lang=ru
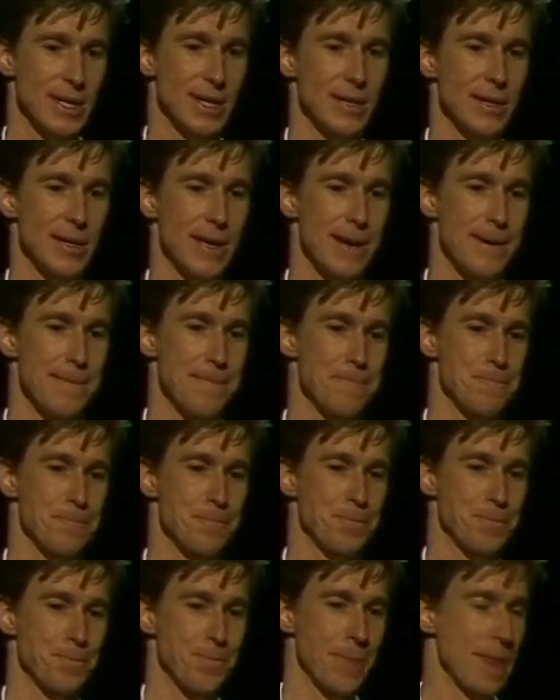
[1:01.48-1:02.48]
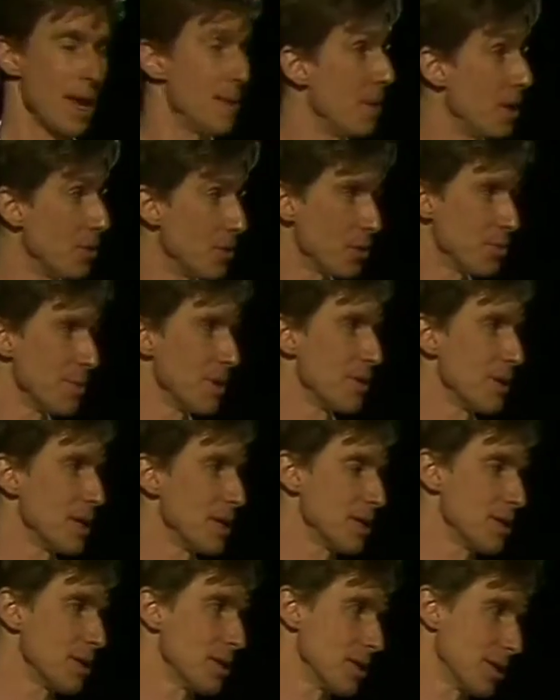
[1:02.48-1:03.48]
хрена. Перевод
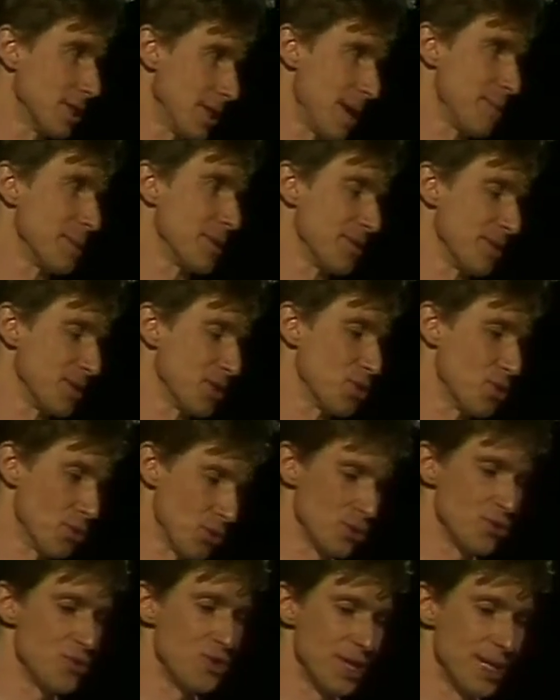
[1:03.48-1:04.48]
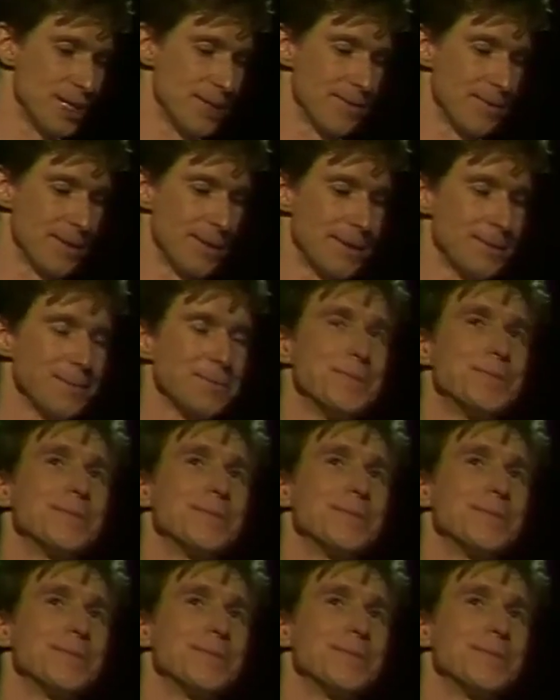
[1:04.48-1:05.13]
Мариванны Сапшин, что существенно.